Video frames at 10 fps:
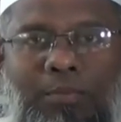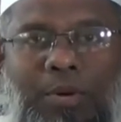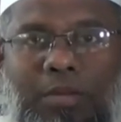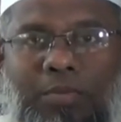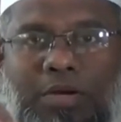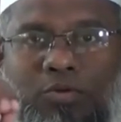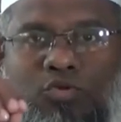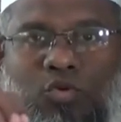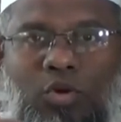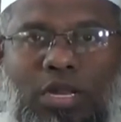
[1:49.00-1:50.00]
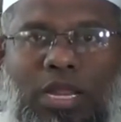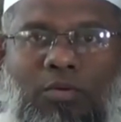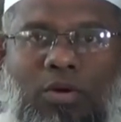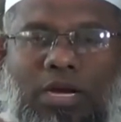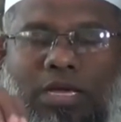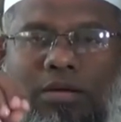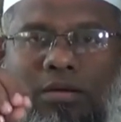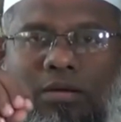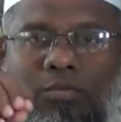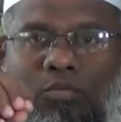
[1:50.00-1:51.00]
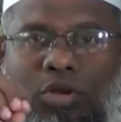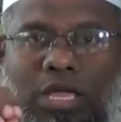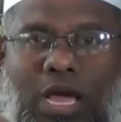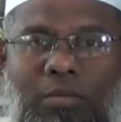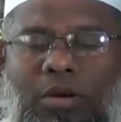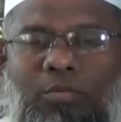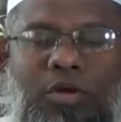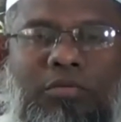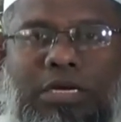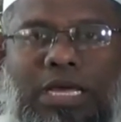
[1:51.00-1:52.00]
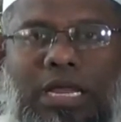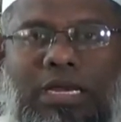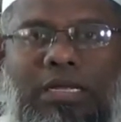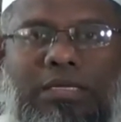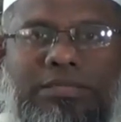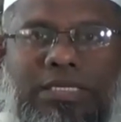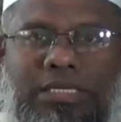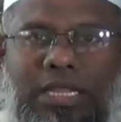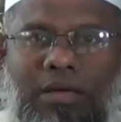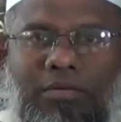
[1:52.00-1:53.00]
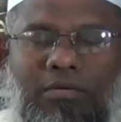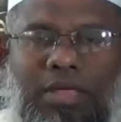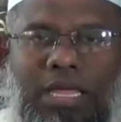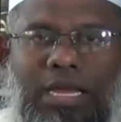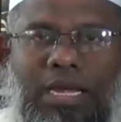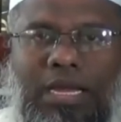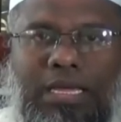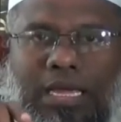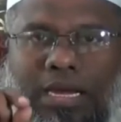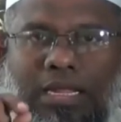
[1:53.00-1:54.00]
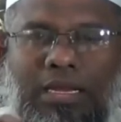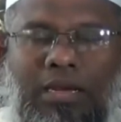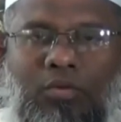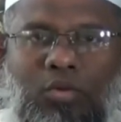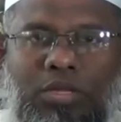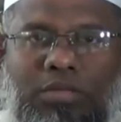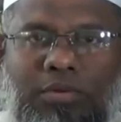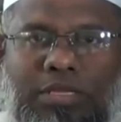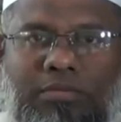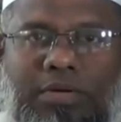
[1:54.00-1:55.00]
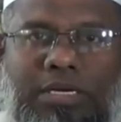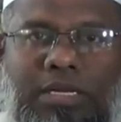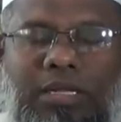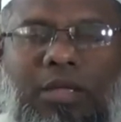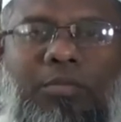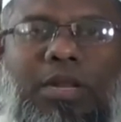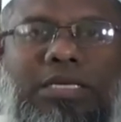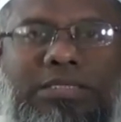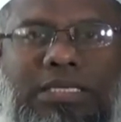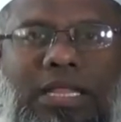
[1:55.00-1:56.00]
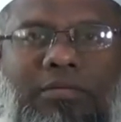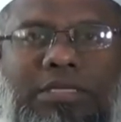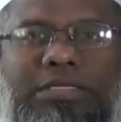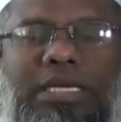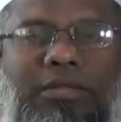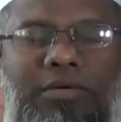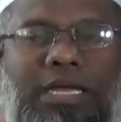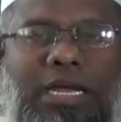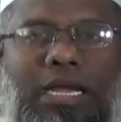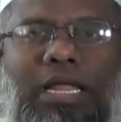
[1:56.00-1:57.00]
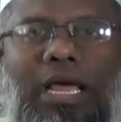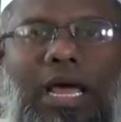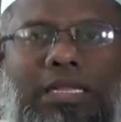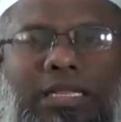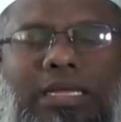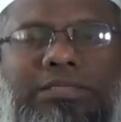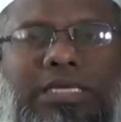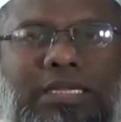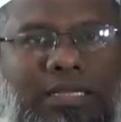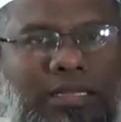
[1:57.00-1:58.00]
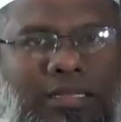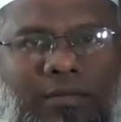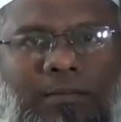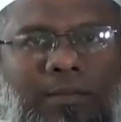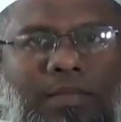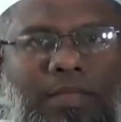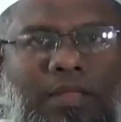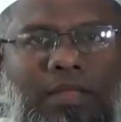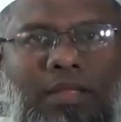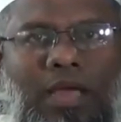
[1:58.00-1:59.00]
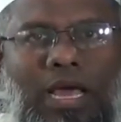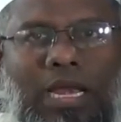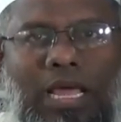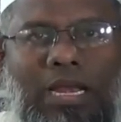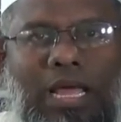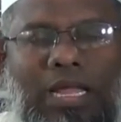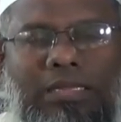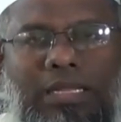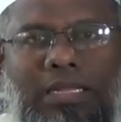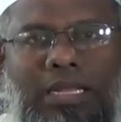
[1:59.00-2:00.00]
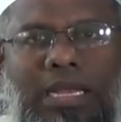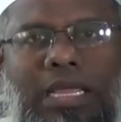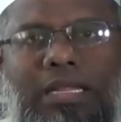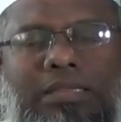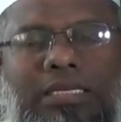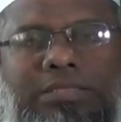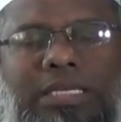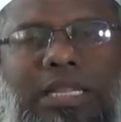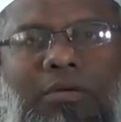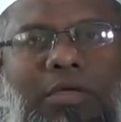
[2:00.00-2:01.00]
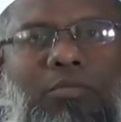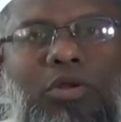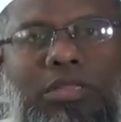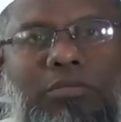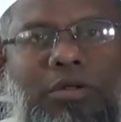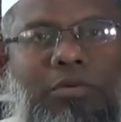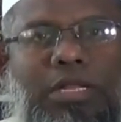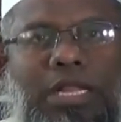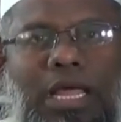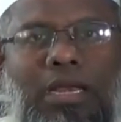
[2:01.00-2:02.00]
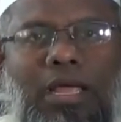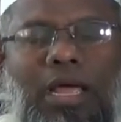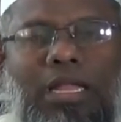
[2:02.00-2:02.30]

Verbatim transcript: அப்படிப்பட்ட சூழ்நிலை உங்களுக்கு முடியாமல் போய்விட்டால் சஜிதாவினுடைய எண்ணிக்கைகளை நீங்கள் குறித்து வைத்துவிட்டு பிறகு சஜிதாவை செய்து விடுங்கள் அதுதான் சிறந்தது ஆனால் அந்தந்த நேரத்தில் சஜிதாவை முடித்து விடுவதுதான்